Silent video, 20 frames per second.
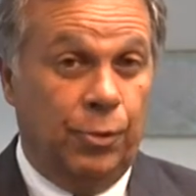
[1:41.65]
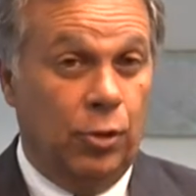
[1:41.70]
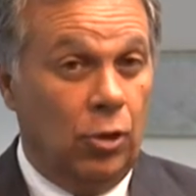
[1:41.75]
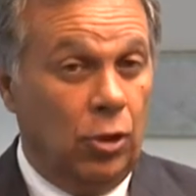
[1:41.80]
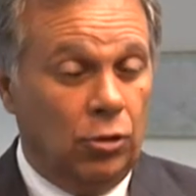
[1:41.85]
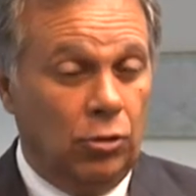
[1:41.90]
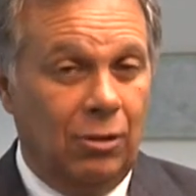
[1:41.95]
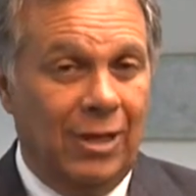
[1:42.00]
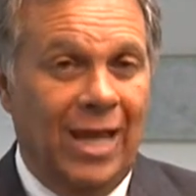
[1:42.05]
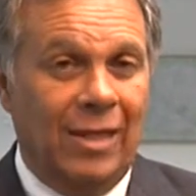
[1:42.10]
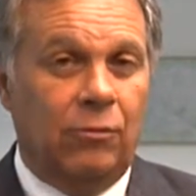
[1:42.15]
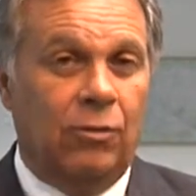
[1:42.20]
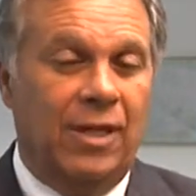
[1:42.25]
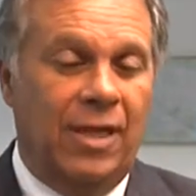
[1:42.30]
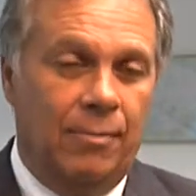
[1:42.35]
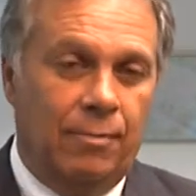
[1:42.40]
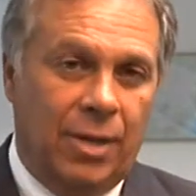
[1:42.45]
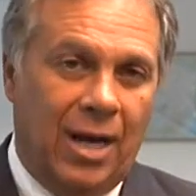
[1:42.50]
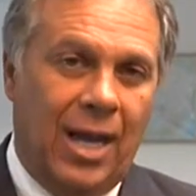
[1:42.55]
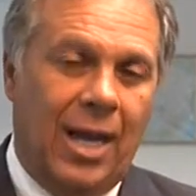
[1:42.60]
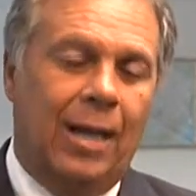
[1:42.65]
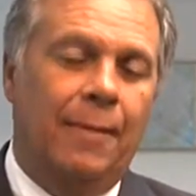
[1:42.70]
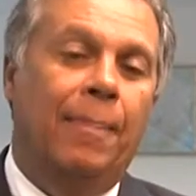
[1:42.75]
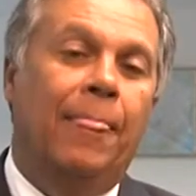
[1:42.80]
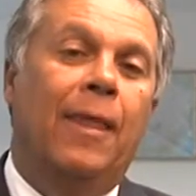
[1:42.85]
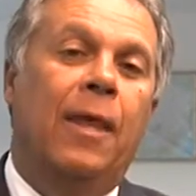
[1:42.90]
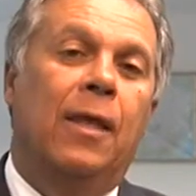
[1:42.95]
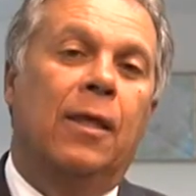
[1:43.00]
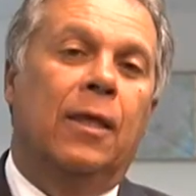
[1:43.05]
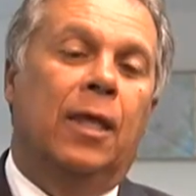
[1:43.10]
Por outro lado, lembrar
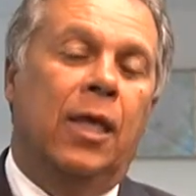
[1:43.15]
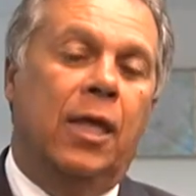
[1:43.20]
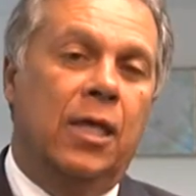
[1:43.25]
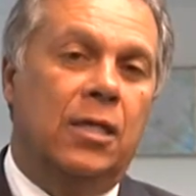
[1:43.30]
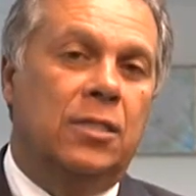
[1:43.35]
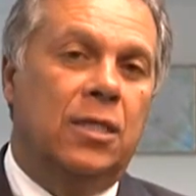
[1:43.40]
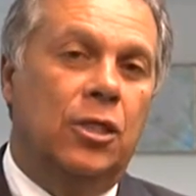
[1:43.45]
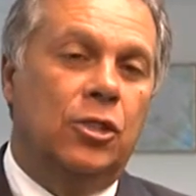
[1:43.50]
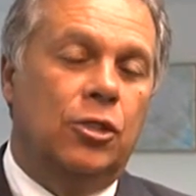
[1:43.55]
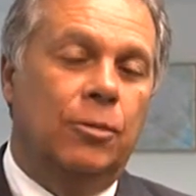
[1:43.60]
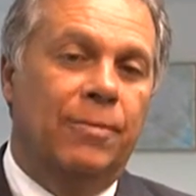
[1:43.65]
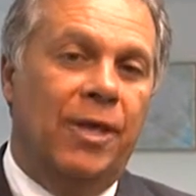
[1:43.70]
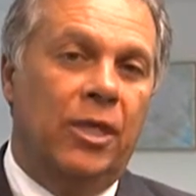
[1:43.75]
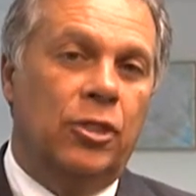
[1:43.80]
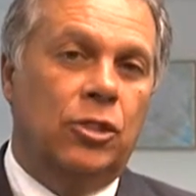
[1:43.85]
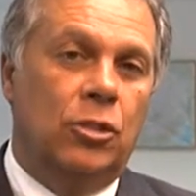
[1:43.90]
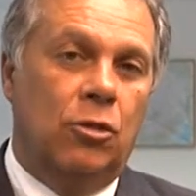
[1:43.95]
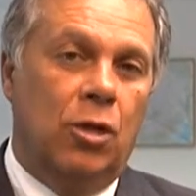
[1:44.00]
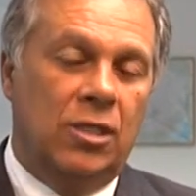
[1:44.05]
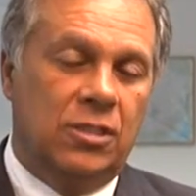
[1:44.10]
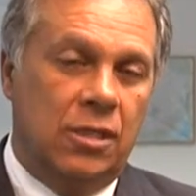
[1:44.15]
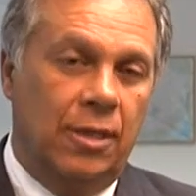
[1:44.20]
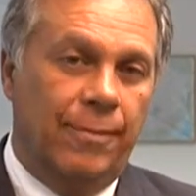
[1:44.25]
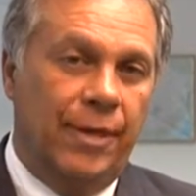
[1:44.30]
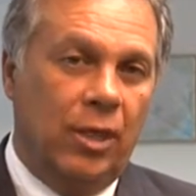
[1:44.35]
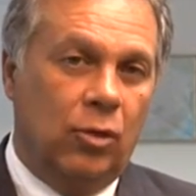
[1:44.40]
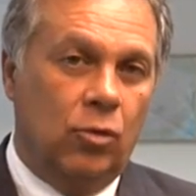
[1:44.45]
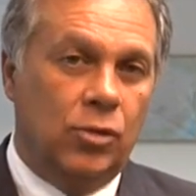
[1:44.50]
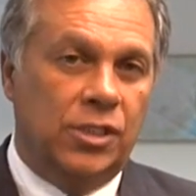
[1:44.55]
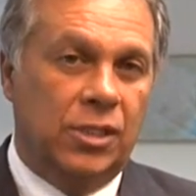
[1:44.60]
que recentemente nós
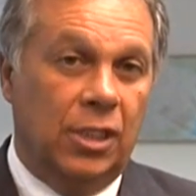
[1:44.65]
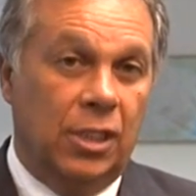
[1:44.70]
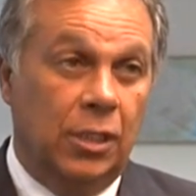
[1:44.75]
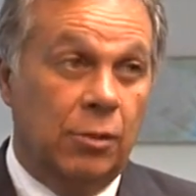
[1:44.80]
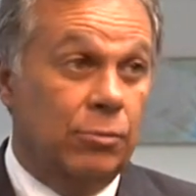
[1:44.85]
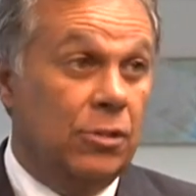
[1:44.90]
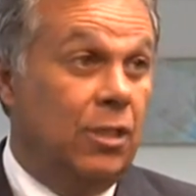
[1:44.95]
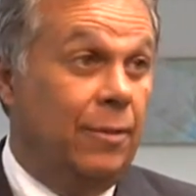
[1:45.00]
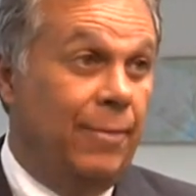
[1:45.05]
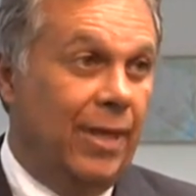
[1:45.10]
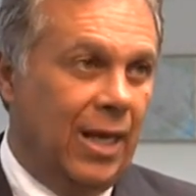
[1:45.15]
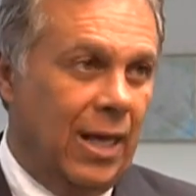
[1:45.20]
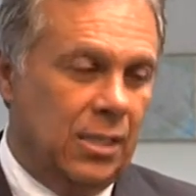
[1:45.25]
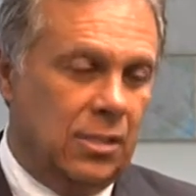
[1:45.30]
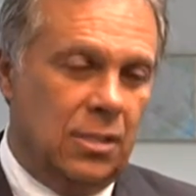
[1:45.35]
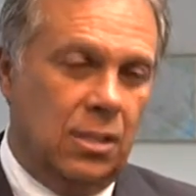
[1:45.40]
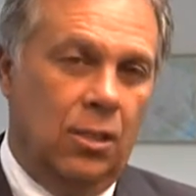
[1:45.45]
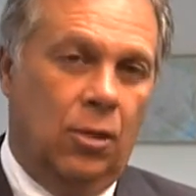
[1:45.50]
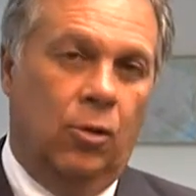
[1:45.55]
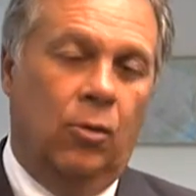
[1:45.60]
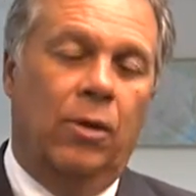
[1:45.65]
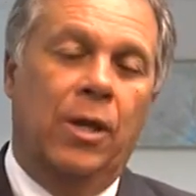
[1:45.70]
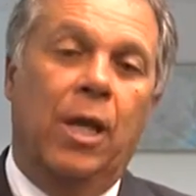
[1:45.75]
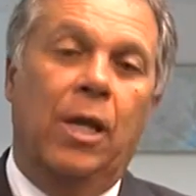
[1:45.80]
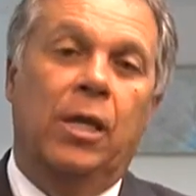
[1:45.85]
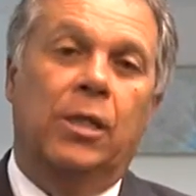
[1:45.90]
também conseguimos liberação